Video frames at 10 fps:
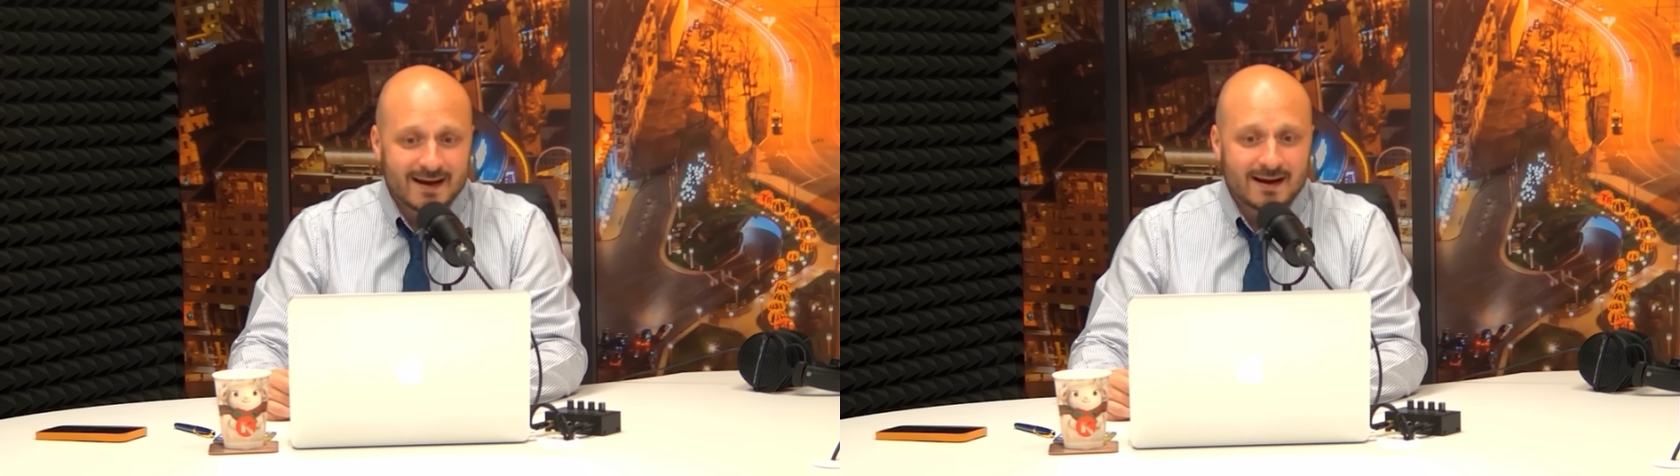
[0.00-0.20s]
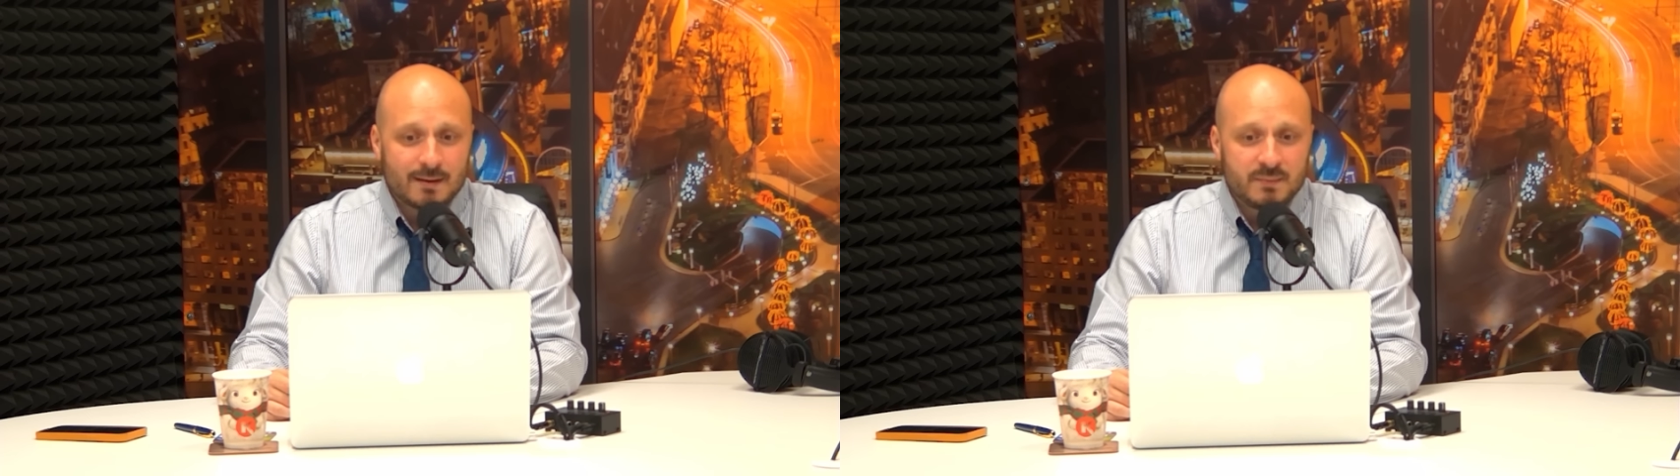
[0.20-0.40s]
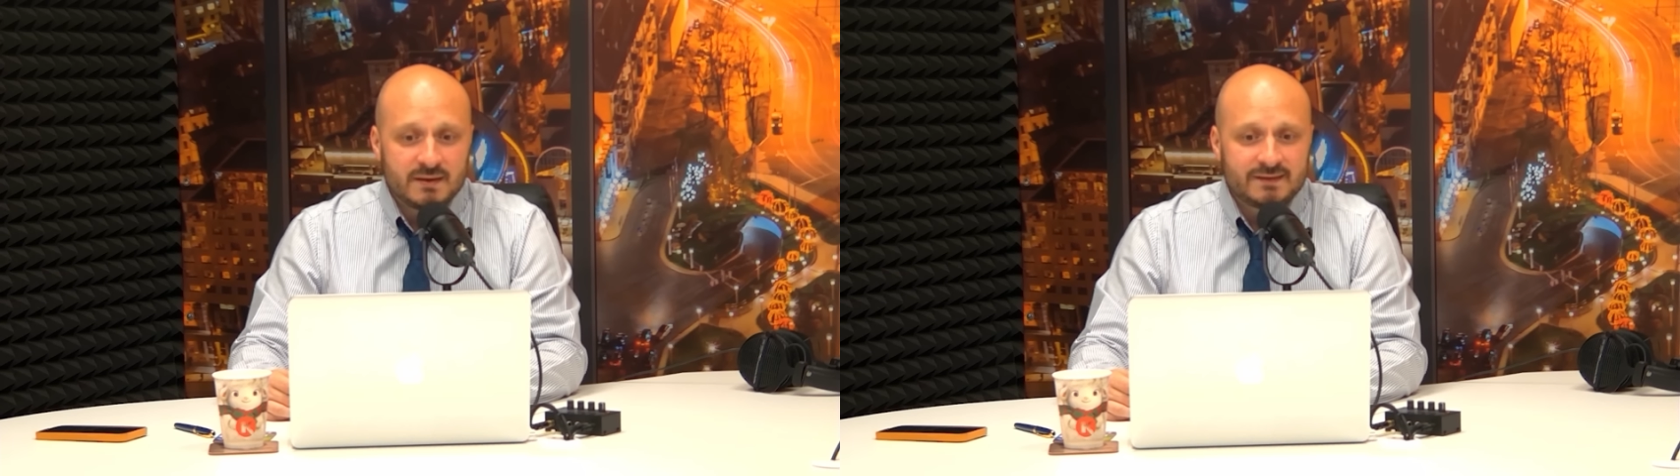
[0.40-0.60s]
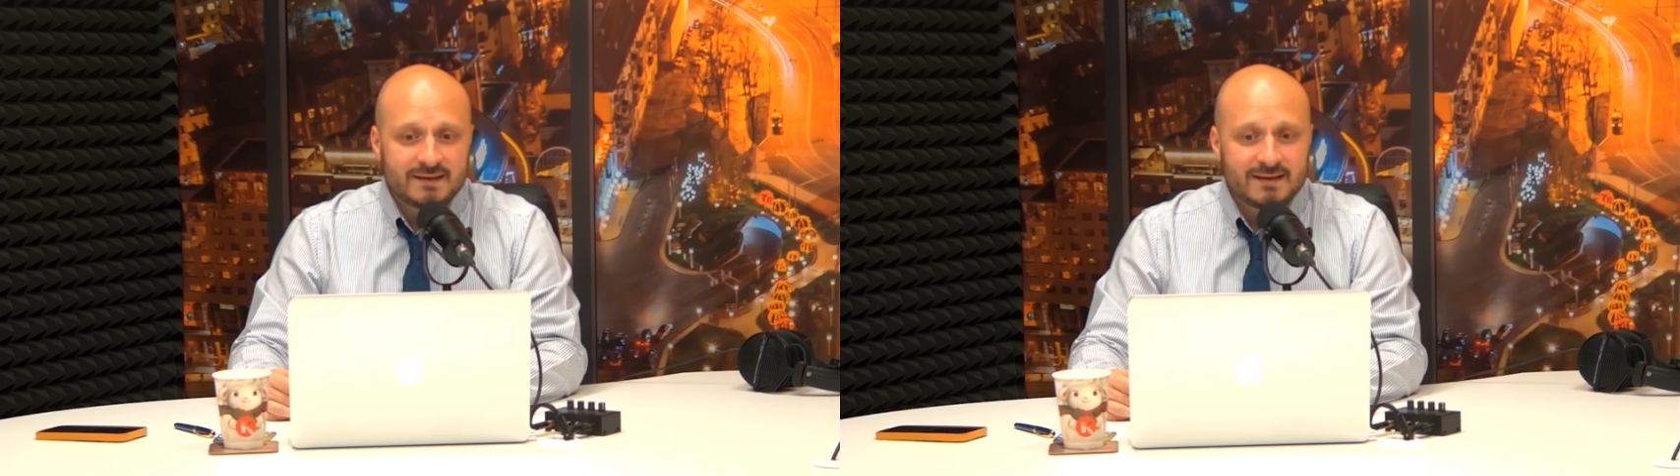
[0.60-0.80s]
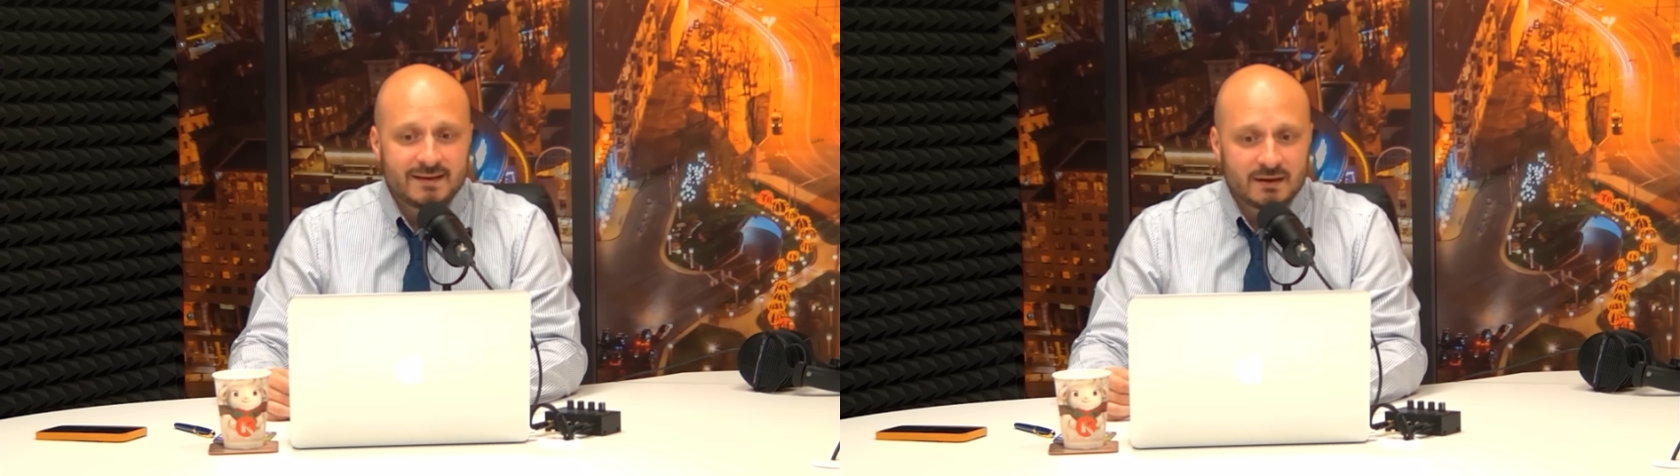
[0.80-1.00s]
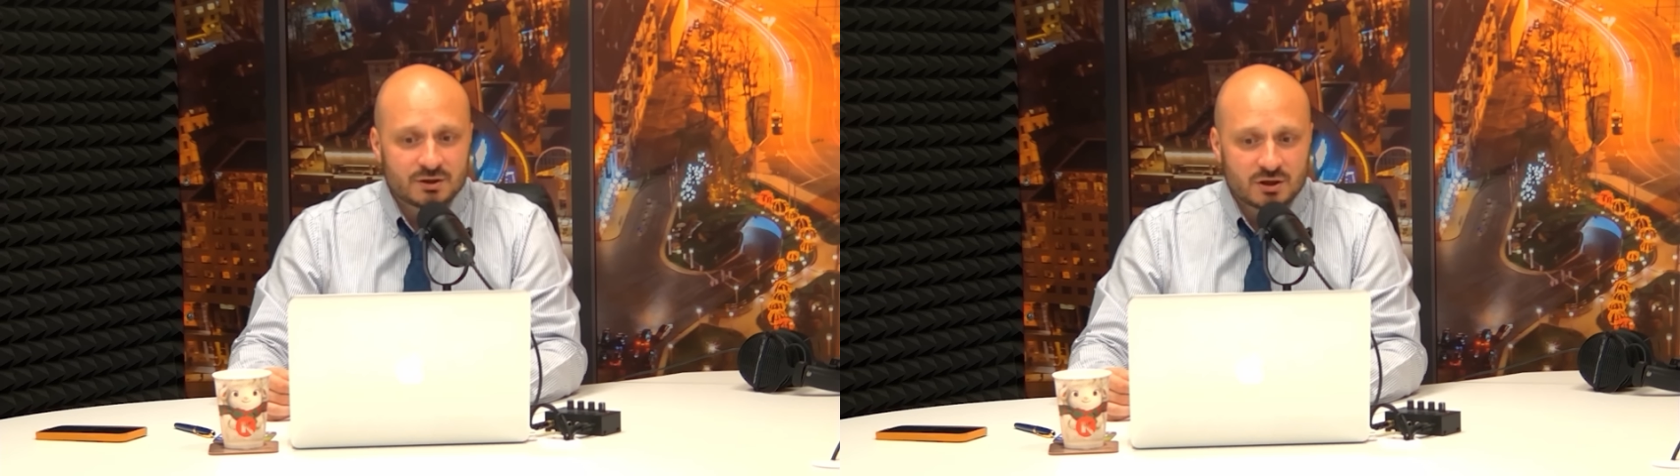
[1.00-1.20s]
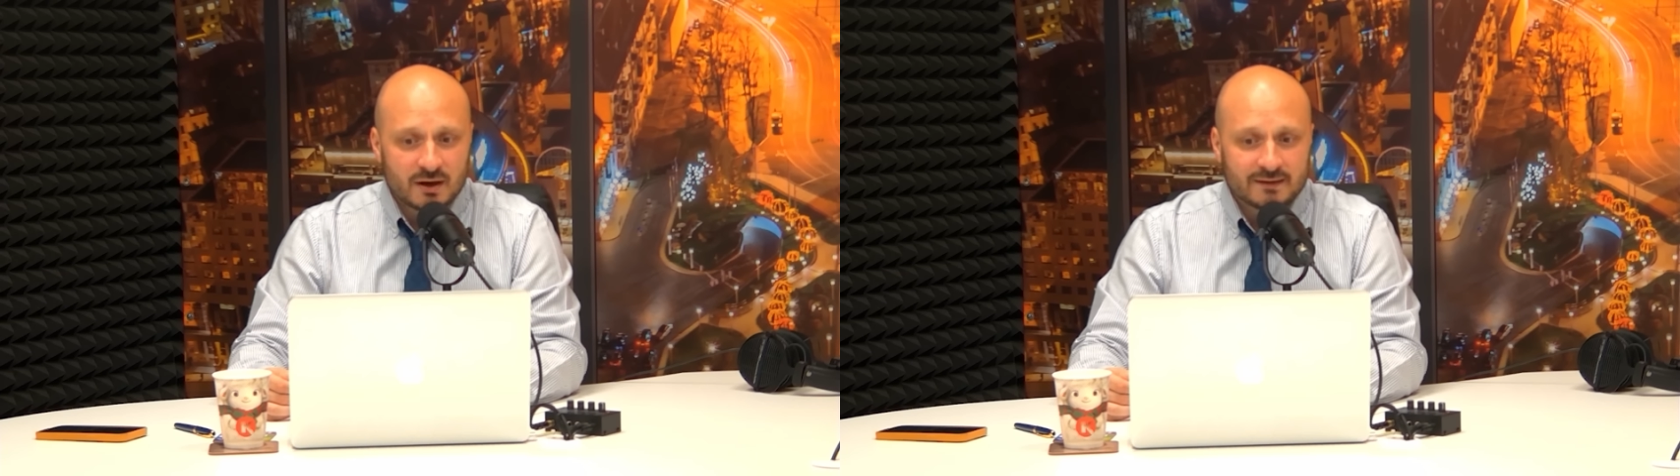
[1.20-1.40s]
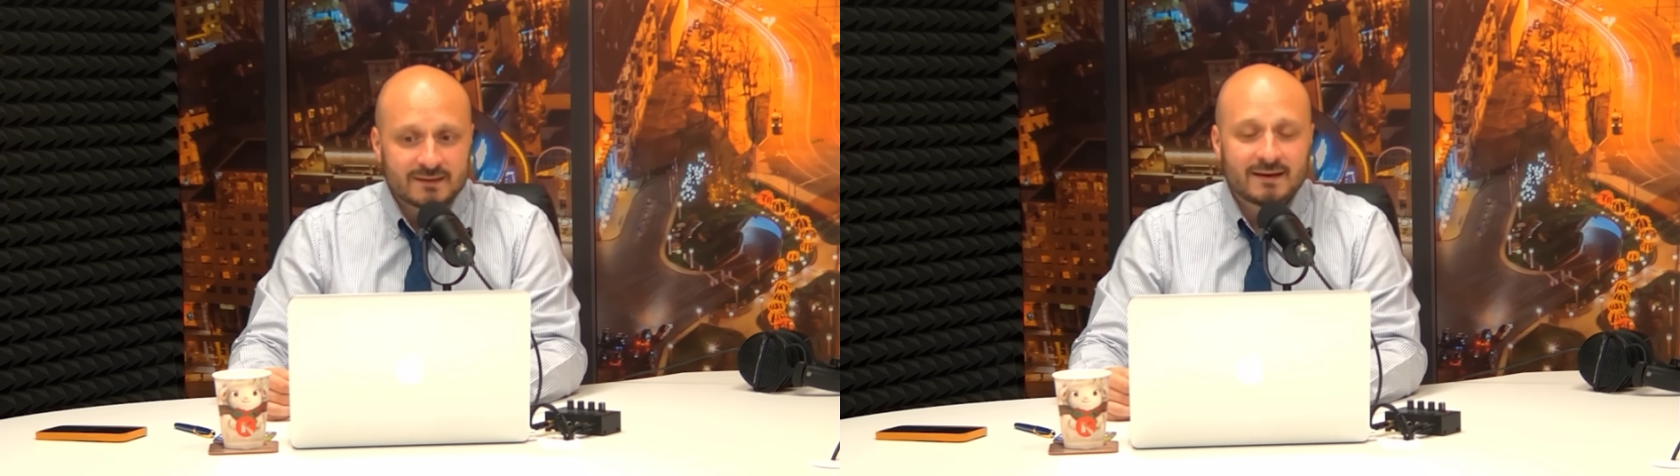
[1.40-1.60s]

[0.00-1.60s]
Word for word: комиссия и решает,